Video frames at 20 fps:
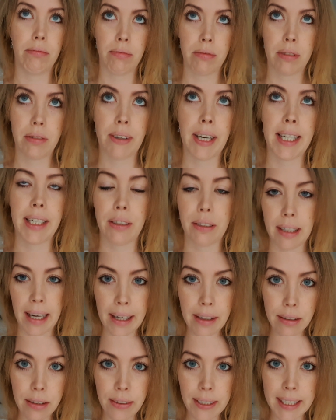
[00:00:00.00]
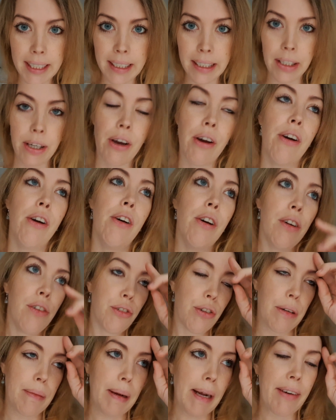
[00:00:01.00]
2021
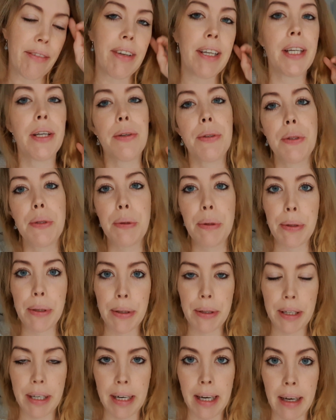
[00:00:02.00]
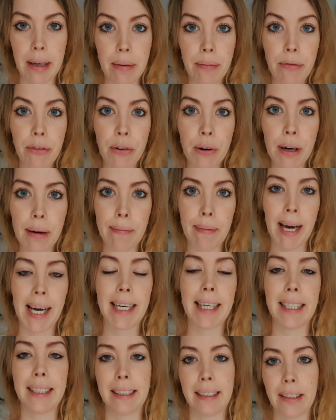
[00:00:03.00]
schon mal ein Video zu der Impfung
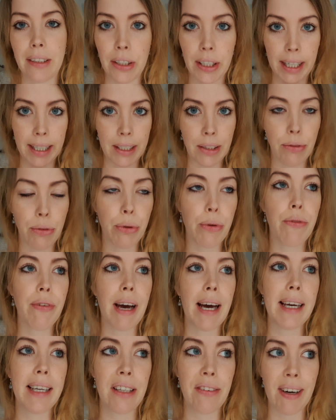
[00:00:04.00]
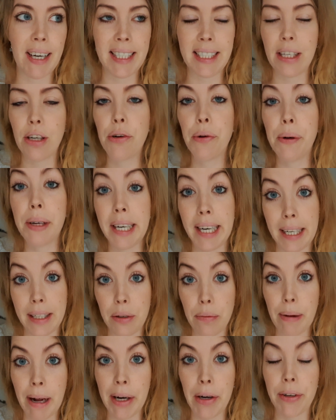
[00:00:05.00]
gemacht, als es noch ganz früh war. Ich weiß, ich schulde dazu
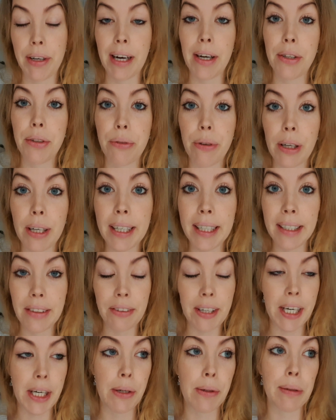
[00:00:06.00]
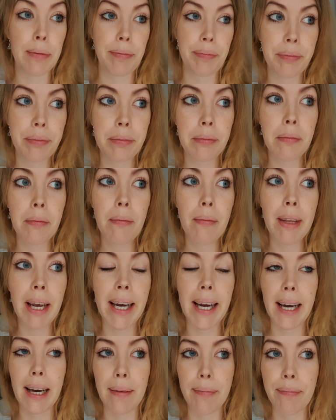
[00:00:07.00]
mal noch ein ausführliches Video.
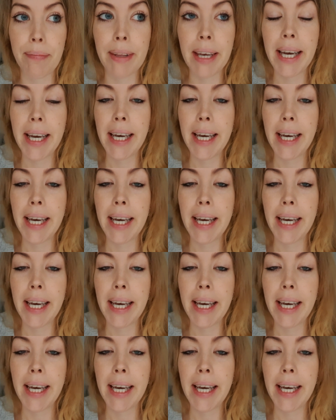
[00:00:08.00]
Ähm,